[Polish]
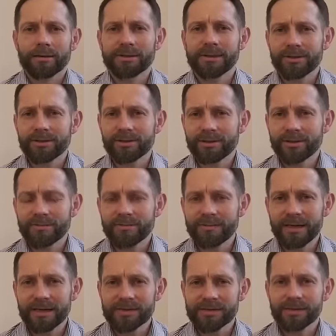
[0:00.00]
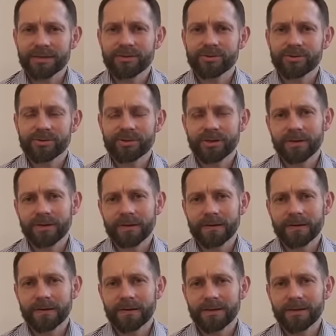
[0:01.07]
dać wyraz tego, że
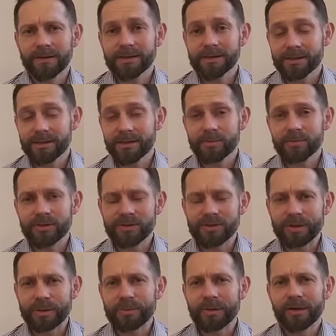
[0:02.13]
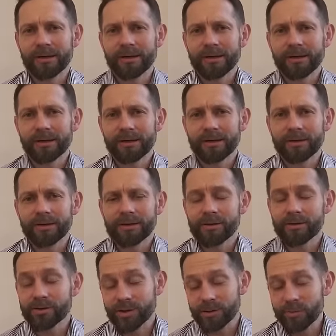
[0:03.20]
jesteśmy z Nim,
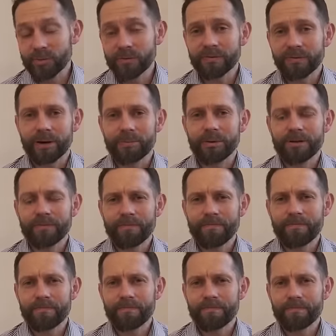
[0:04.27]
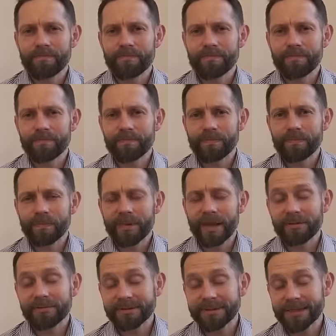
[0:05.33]
że Mu ufamy
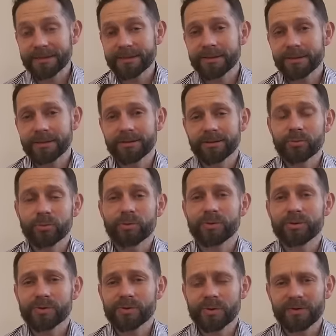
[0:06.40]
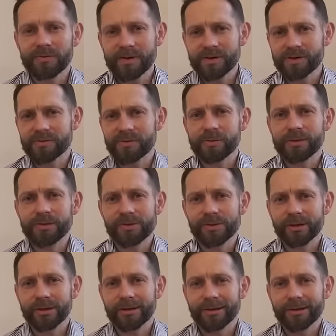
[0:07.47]
a wtedy to błogosławieństwo
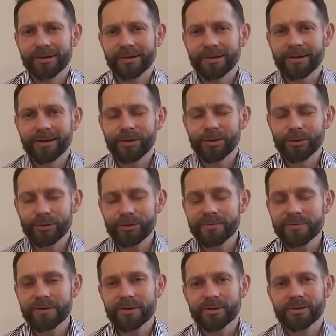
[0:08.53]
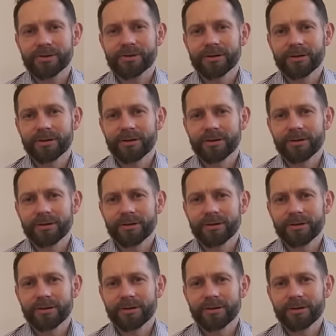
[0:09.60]
będzie również